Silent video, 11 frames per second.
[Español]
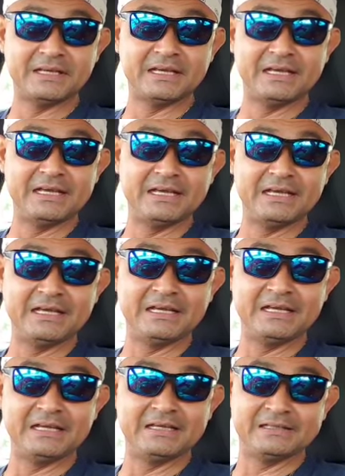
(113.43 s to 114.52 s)

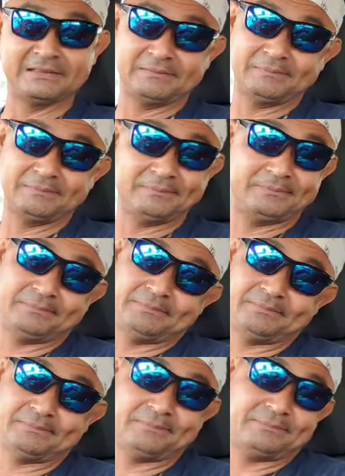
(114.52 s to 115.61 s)
Eh,
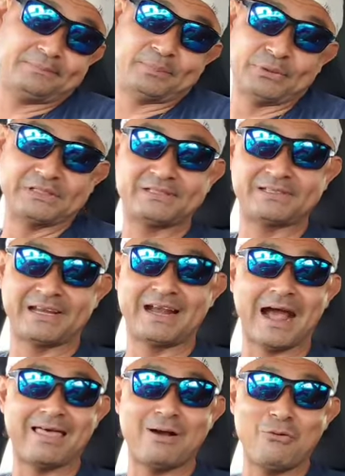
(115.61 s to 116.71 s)
pues en
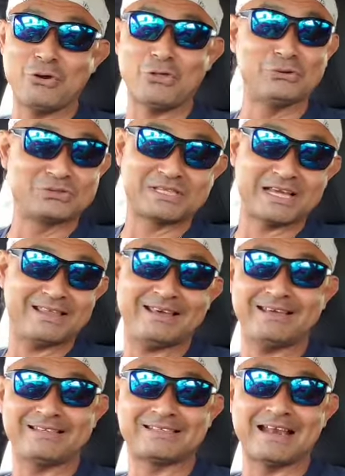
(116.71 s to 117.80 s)
cada uno de
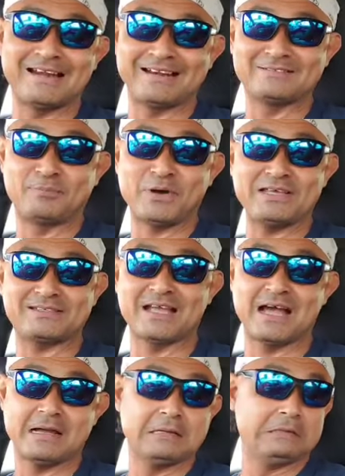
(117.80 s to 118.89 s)
ustedes está la
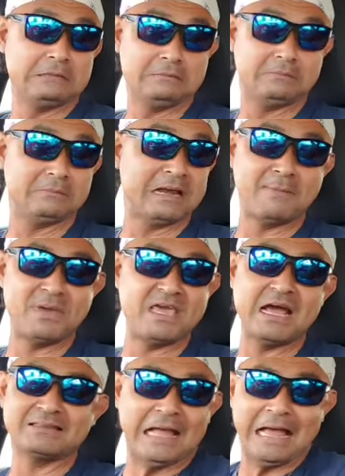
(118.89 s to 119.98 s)
respuesta. La
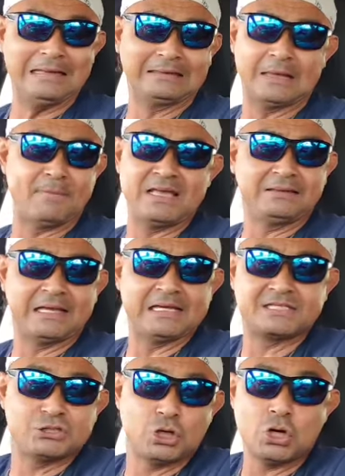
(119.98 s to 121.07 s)
mía tajantemente
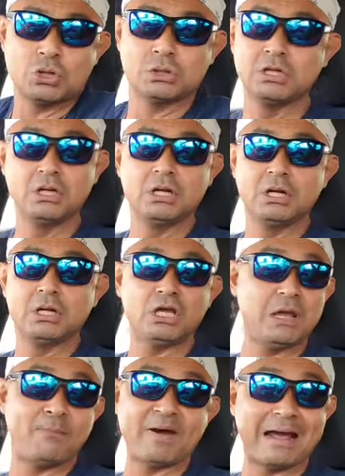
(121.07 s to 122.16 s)
es no.
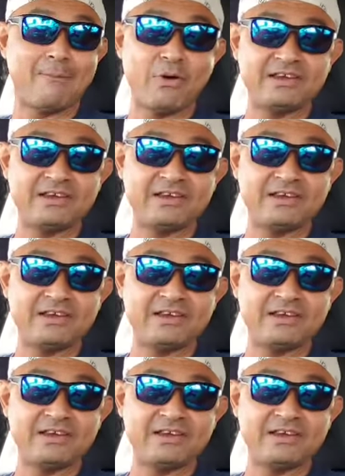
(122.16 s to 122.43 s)
Y para